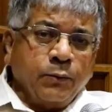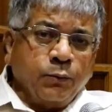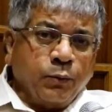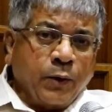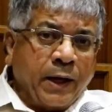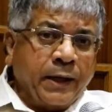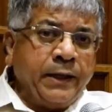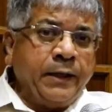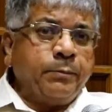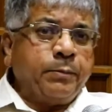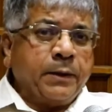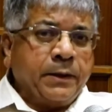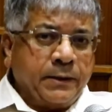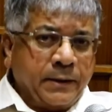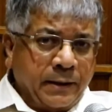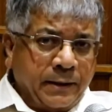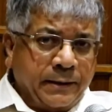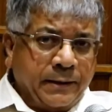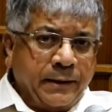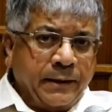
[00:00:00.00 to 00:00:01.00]
वाणी पर
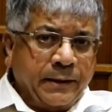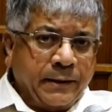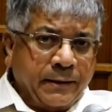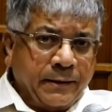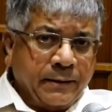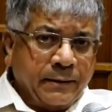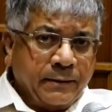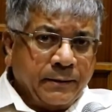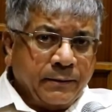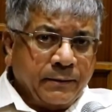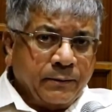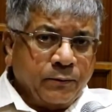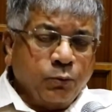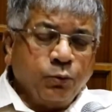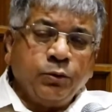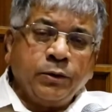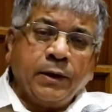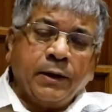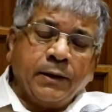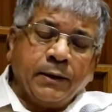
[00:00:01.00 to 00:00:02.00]
चलती है
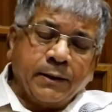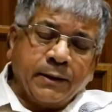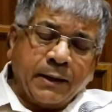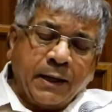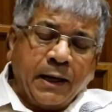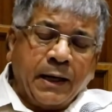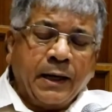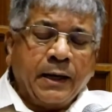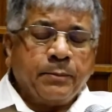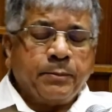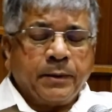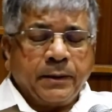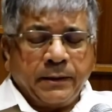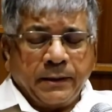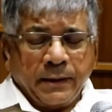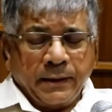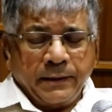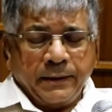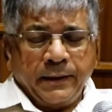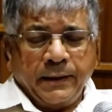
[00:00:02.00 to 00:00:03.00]
उनके कहाँ पर
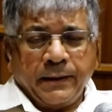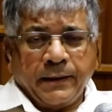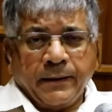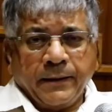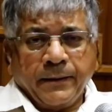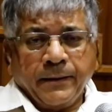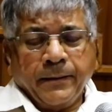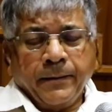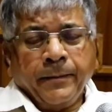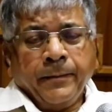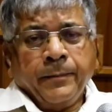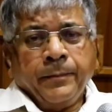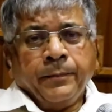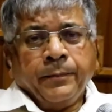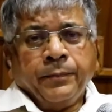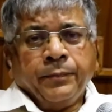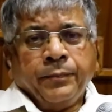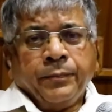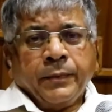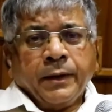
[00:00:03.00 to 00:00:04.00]
चलती है
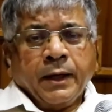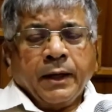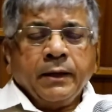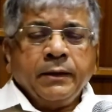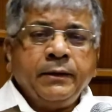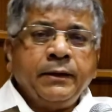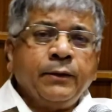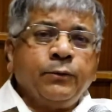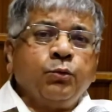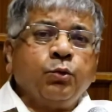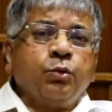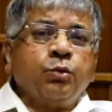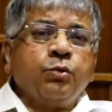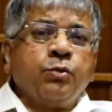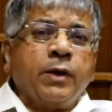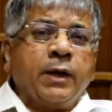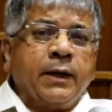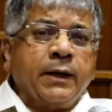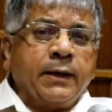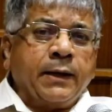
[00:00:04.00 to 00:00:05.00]
ये दोनों
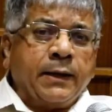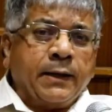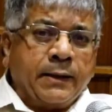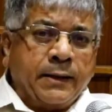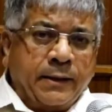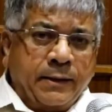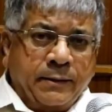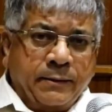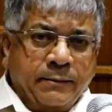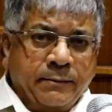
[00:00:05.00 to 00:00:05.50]
अलग अलग है